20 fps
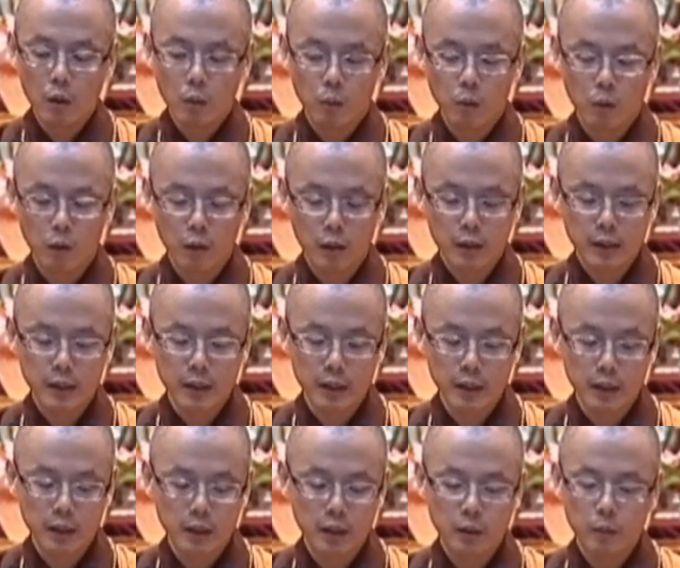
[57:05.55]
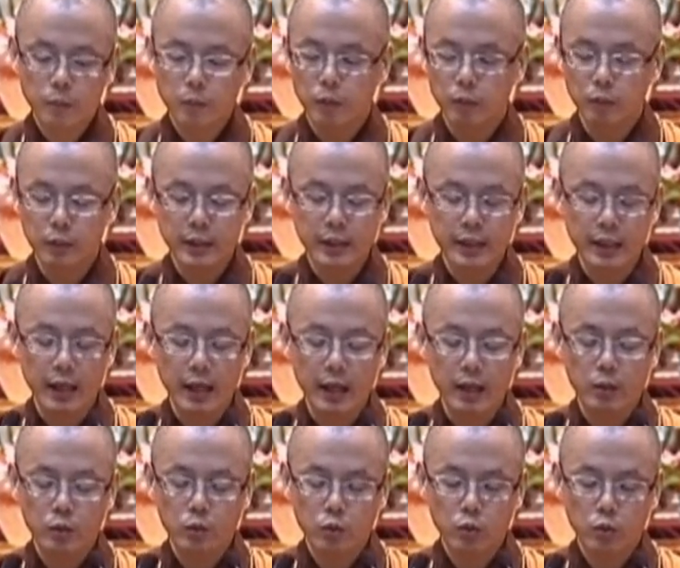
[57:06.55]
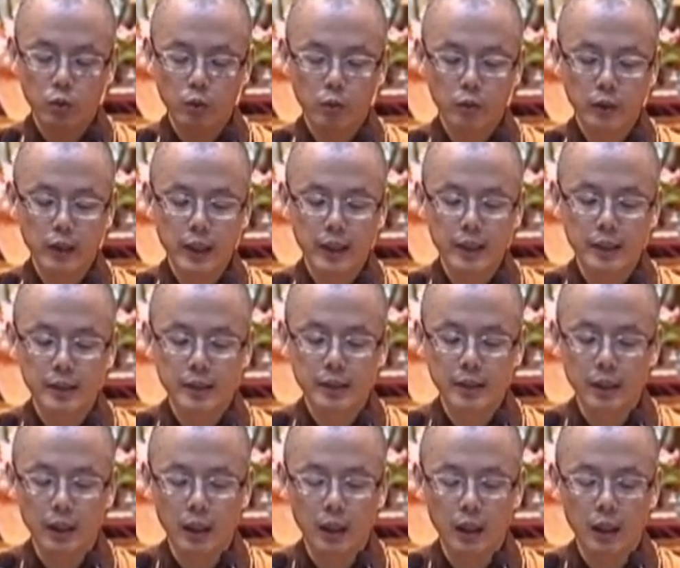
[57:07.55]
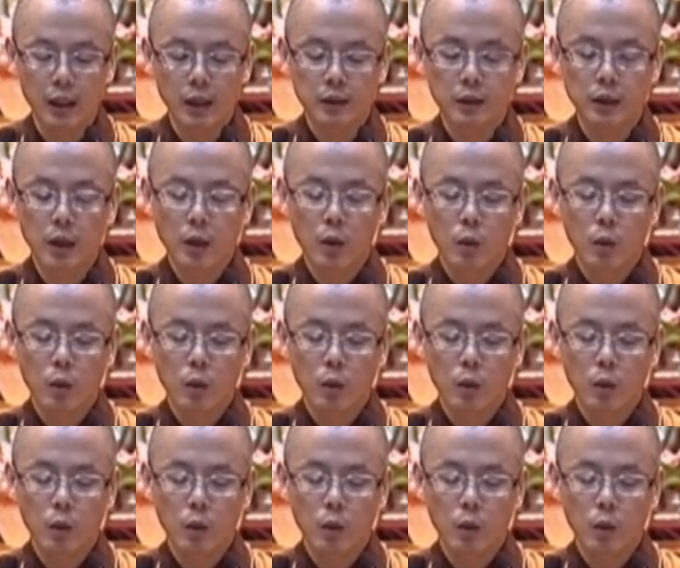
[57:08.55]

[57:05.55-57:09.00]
我此普贤殊胜行，